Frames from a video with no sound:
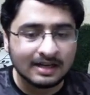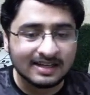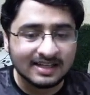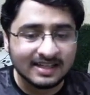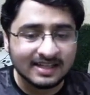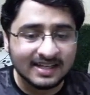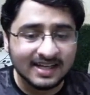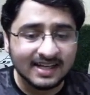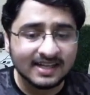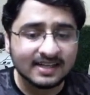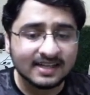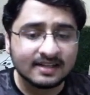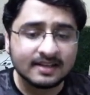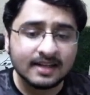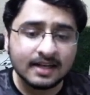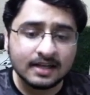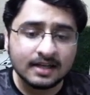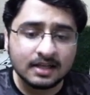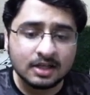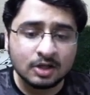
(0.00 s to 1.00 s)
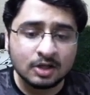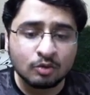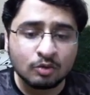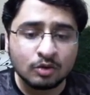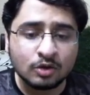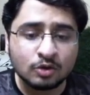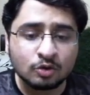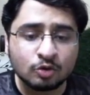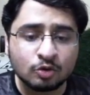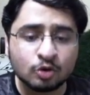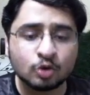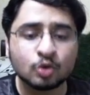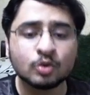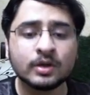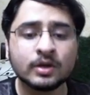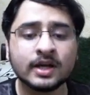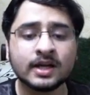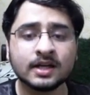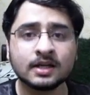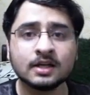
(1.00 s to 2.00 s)
ग्रेटर देन इक्वल टू टू
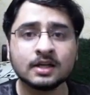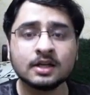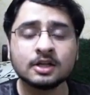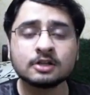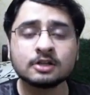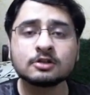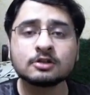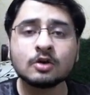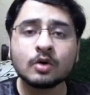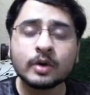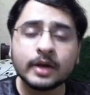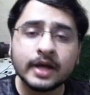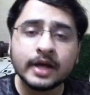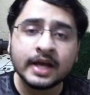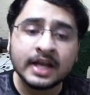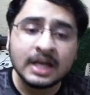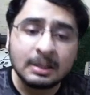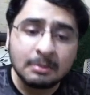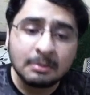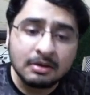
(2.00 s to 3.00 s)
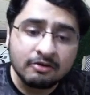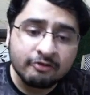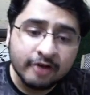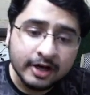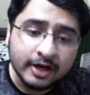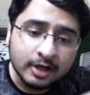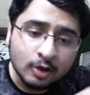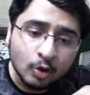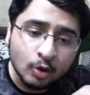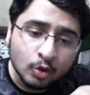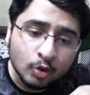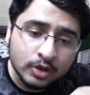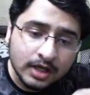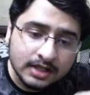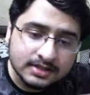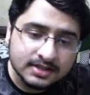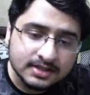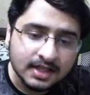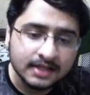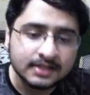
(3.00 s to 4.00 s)
है तो एरे में वन होना
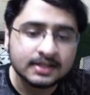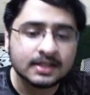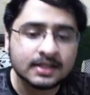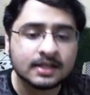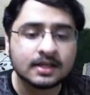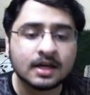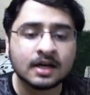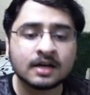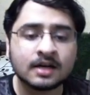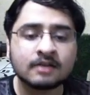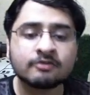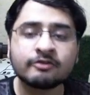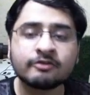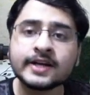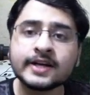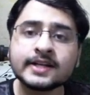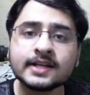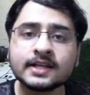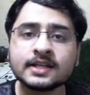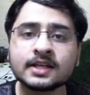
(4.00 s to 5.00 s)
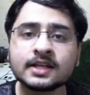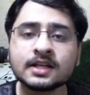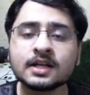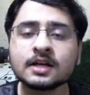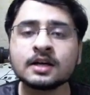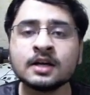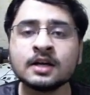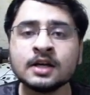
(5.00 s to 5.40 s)
चाहिए अगर वन नहीं है ना